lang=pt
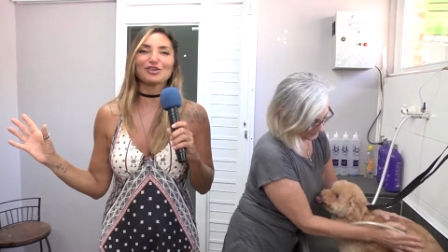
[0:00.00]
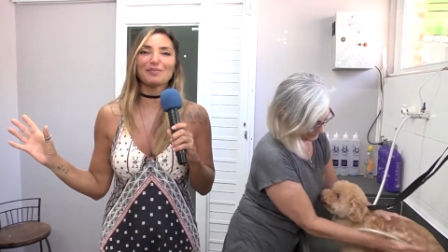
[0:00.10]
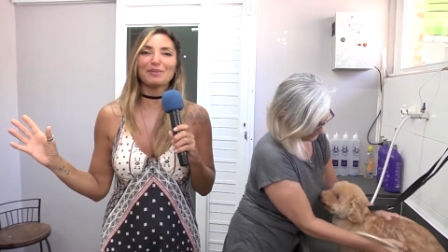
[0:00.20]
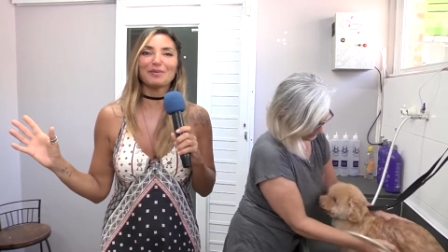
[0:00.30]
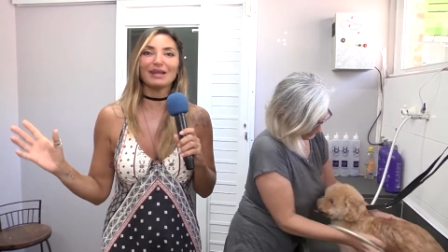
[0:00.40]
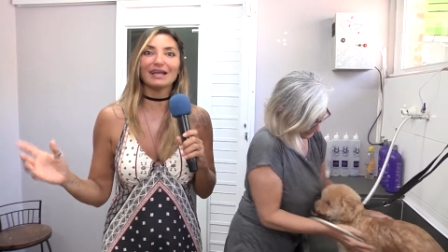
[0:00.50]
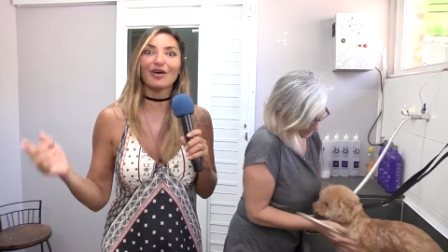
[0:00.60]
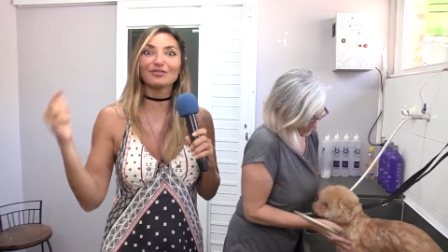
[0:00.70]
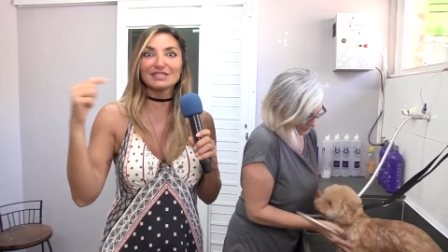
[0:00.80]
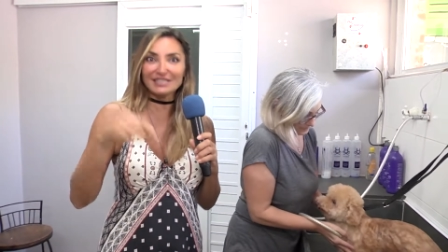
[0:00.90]
Shop
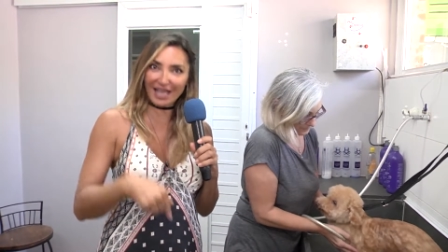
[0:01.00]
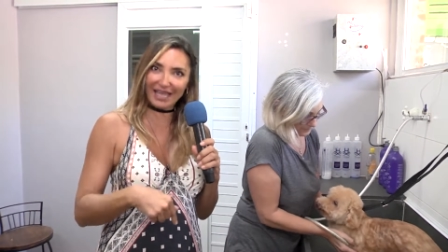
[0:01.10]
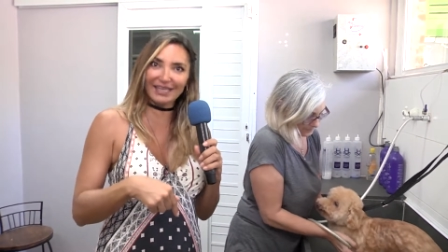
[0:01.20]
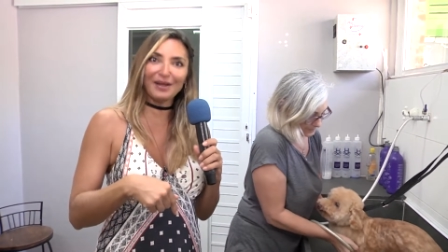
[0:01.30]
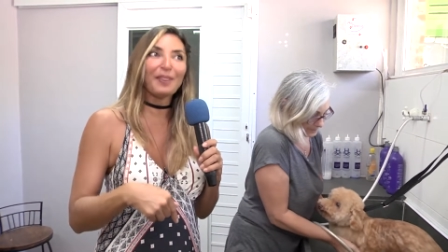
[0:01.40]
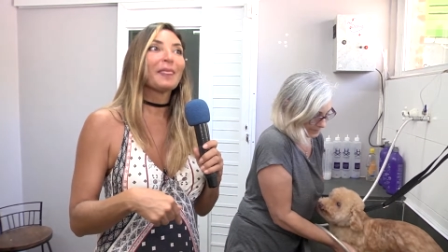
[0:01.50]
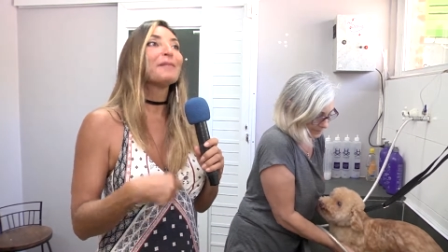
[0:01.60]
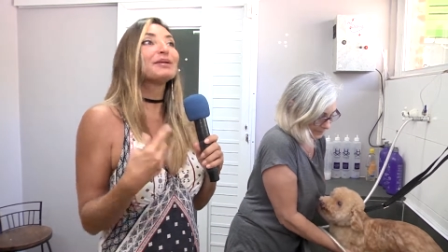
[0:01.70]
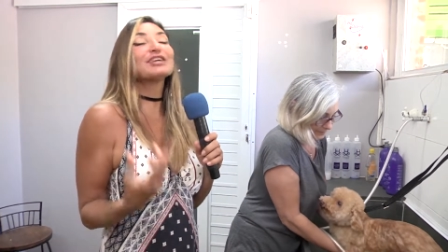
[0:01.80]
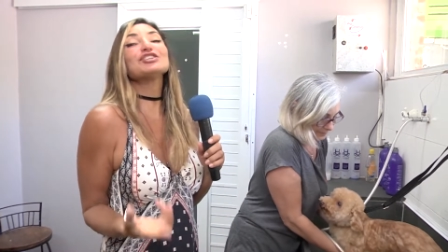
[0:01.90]
Molecão Zen,
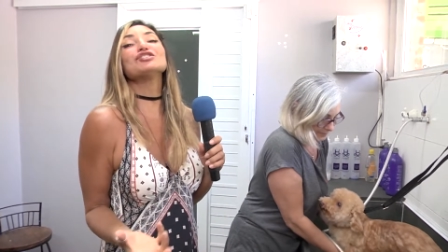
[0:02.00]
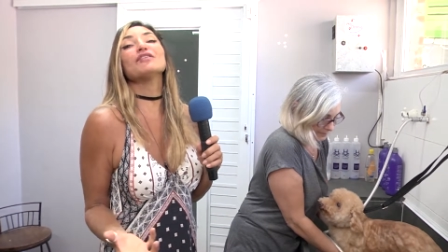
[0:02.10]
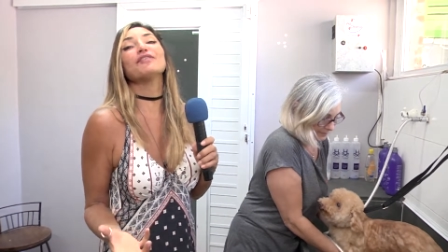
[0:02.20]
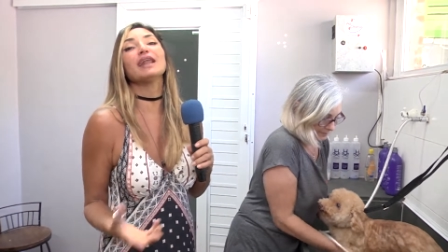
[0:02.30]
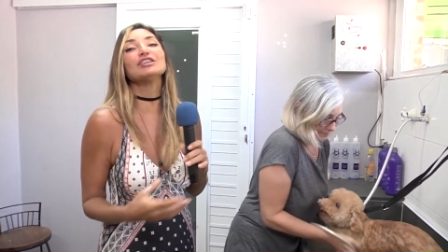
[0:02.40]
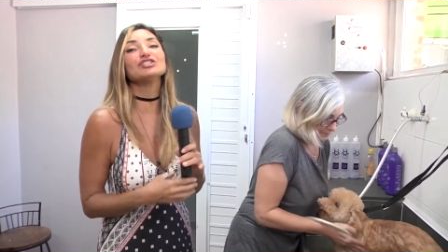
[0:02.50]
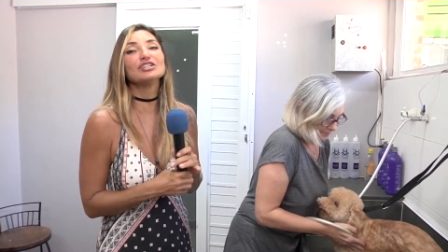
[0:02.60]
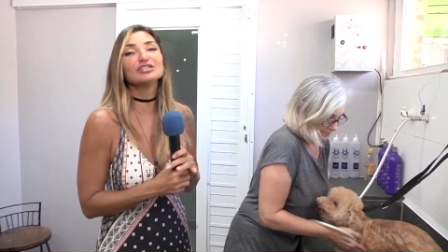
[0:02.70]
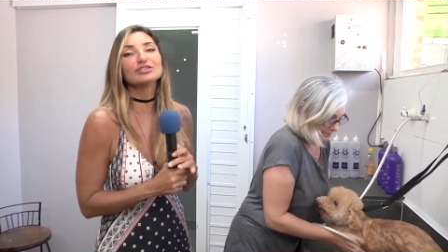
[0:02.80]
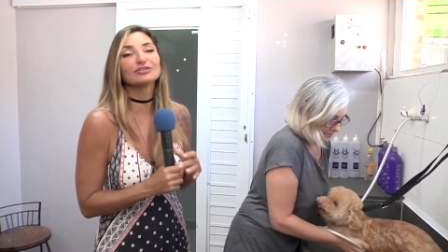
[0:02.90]
porque a gente vai falar
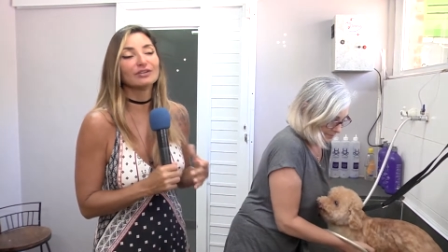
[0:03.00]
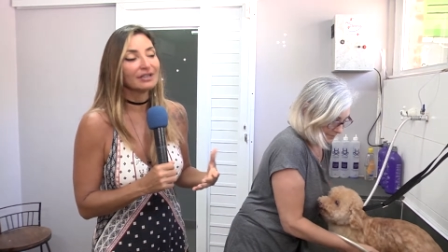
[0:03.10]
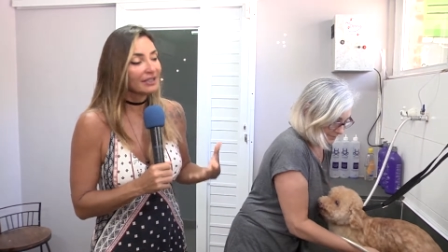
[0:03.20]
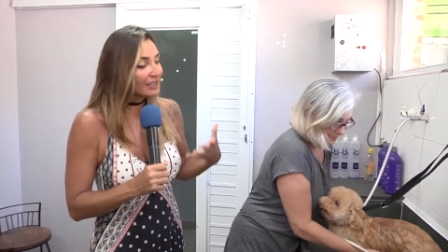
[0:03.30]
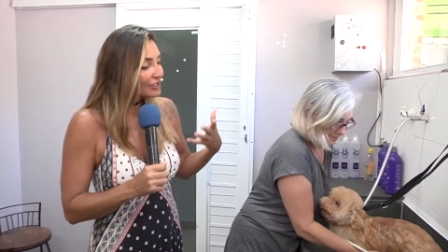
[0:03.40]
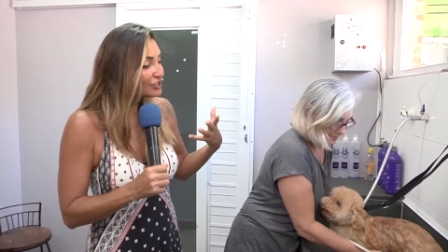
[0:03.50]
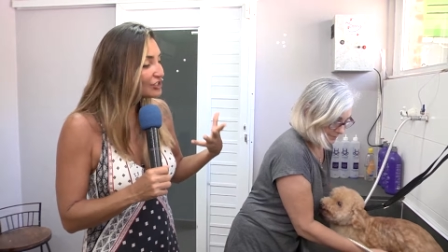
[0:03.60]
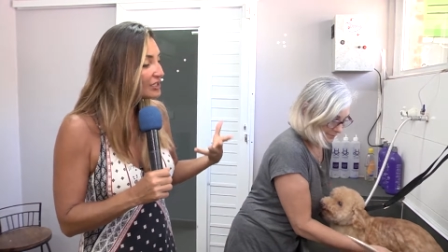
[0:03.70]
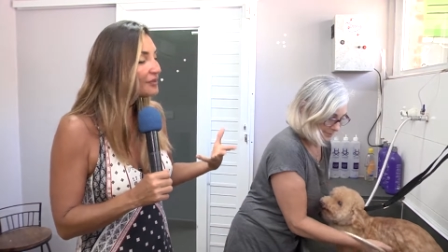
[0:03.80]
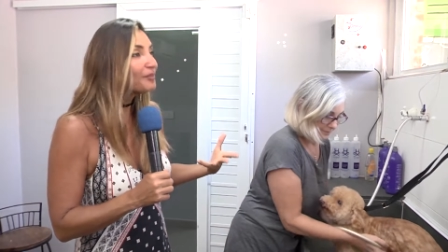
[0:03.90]
disso.
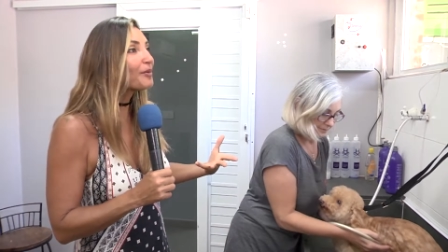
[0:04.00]
De,